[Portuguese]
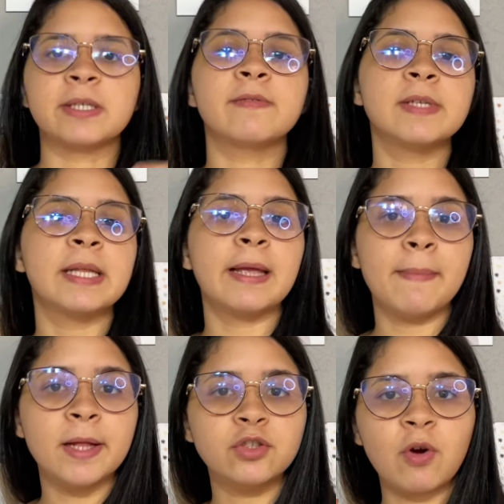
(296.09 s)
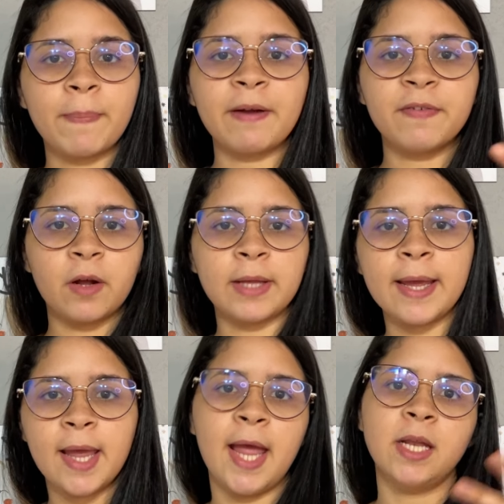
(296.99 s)
se você tem medo de comprar fralda
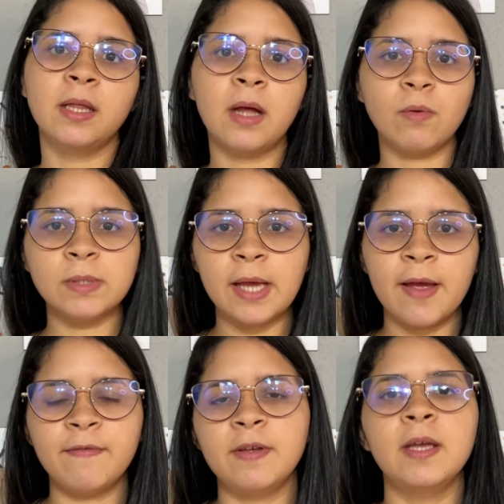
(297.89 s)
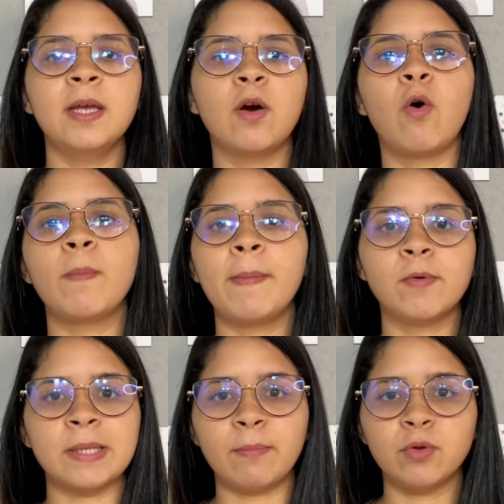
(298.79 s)
RN não servir ou o bebê
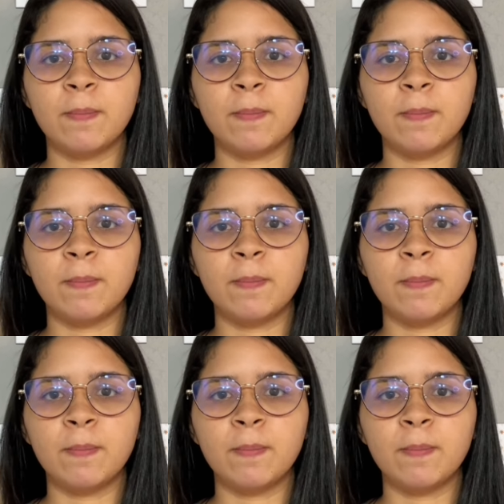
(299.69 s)
usar muito